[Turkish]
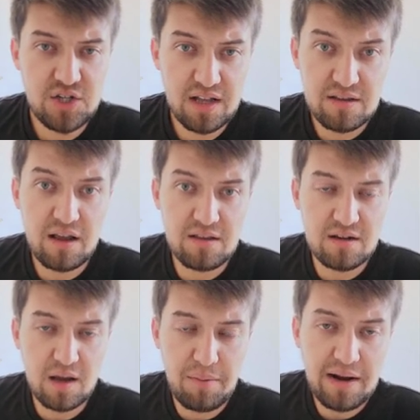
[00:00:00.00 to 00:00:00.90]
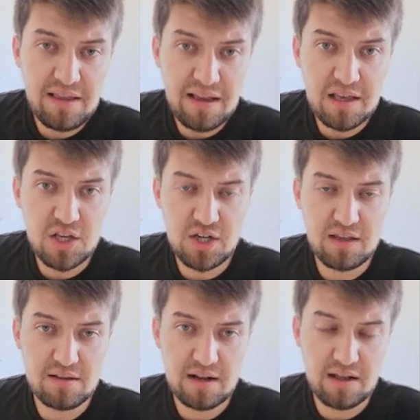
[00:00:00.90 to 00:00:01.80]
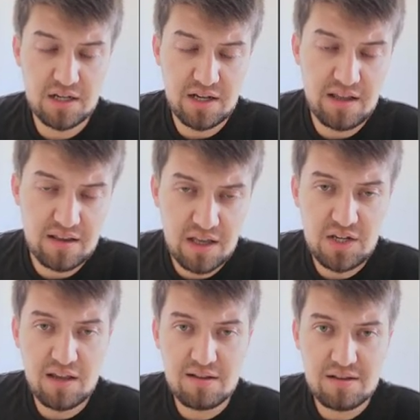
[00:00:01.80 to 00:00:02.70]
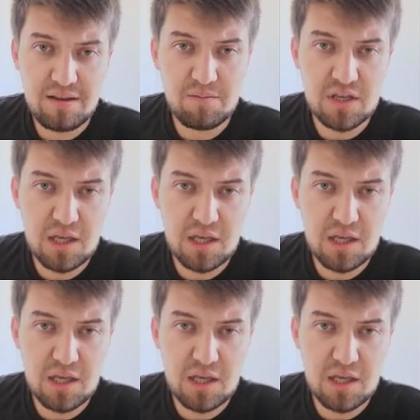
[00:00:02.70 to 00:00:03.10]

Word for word: canlı yayınları yaparken geçen yıl arkadaşlar yani geçen yıl dediğim